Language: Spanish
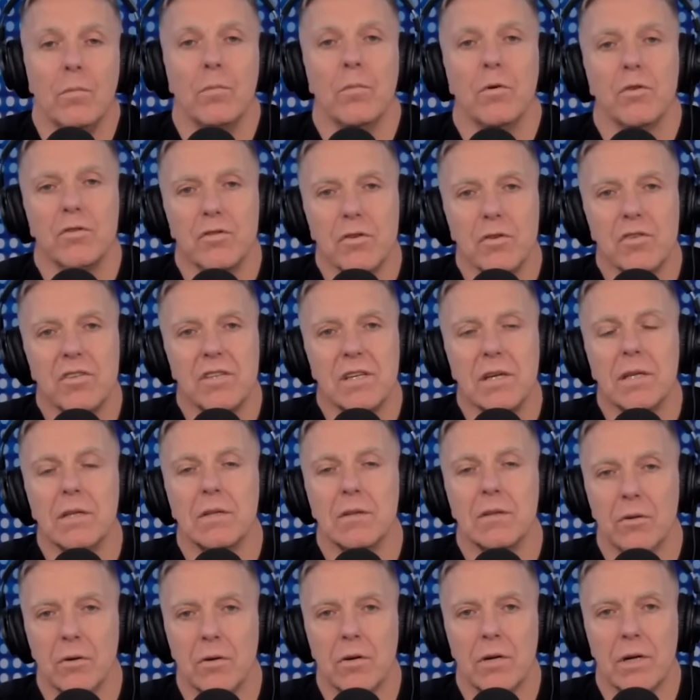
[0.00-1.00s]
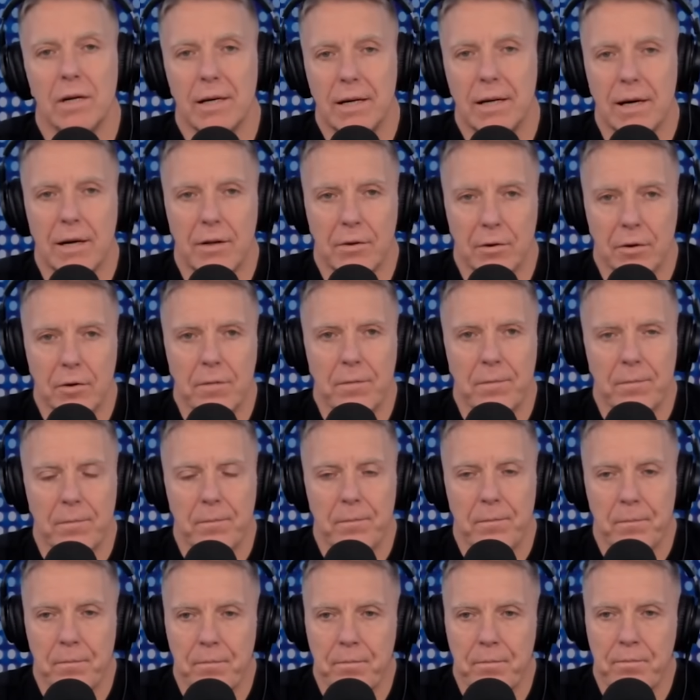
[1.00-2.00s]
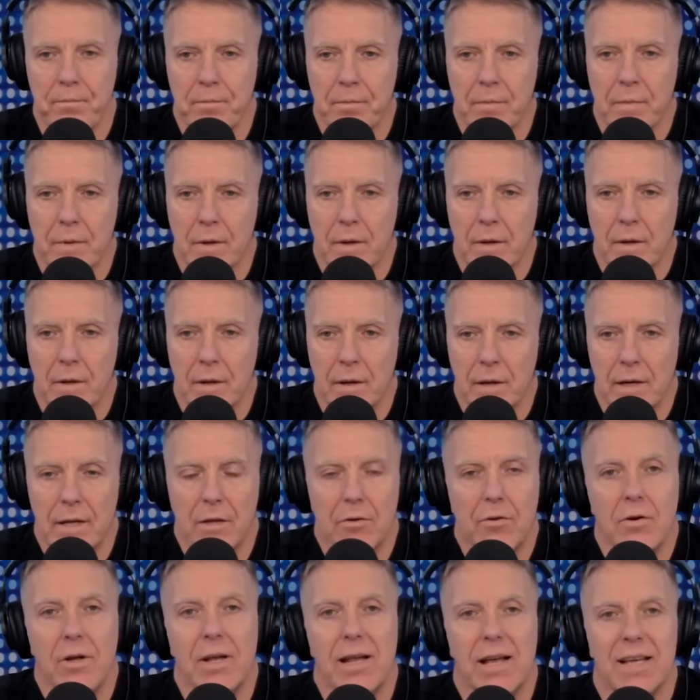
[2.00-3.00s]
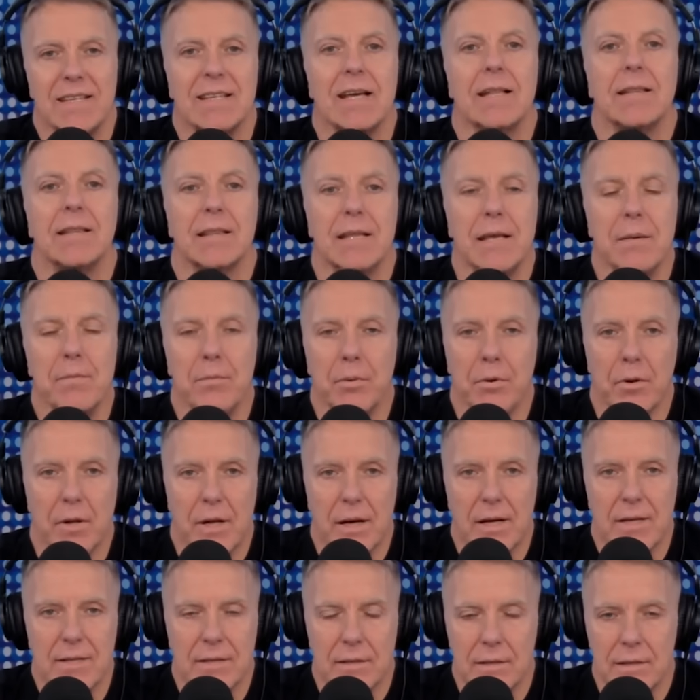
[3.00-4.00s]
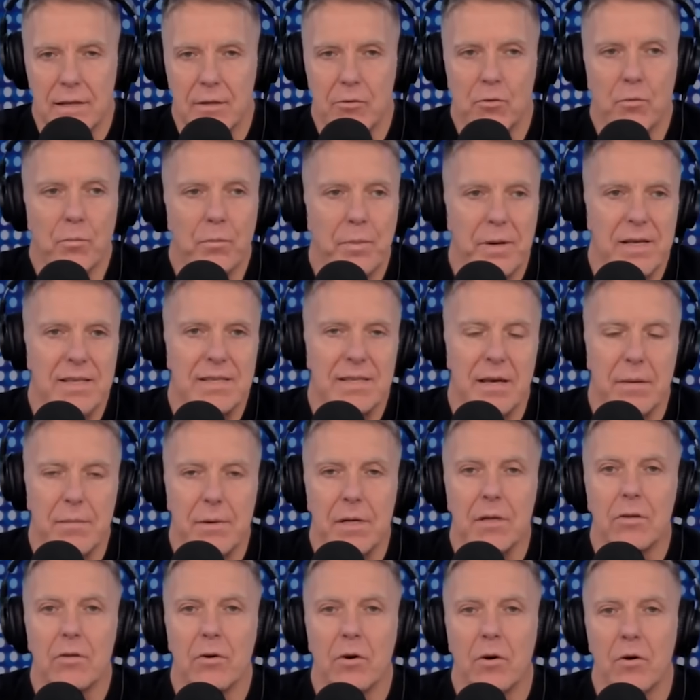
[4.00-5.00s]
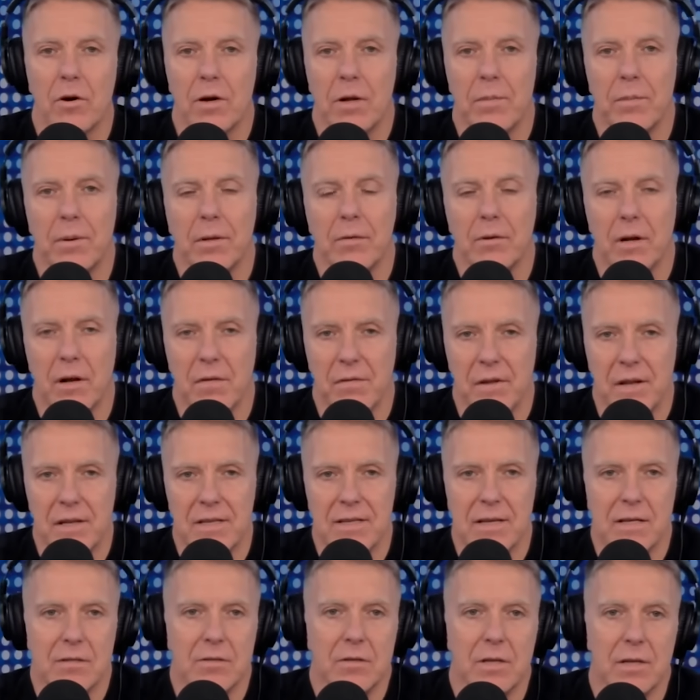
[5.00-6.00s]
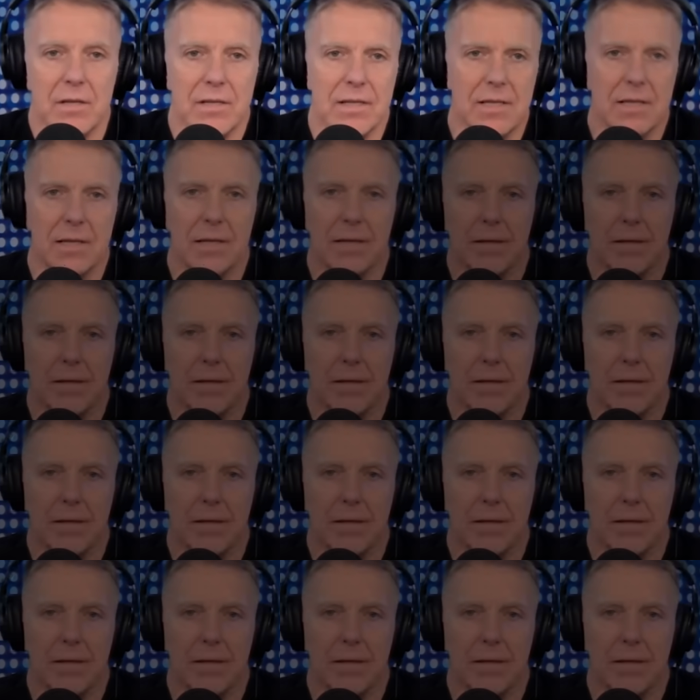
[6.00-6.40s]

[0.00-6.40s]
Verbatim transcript: Como yo siento, Ricardo, que estoy en las antípodas de tu pensamiento con respecto a la financiación del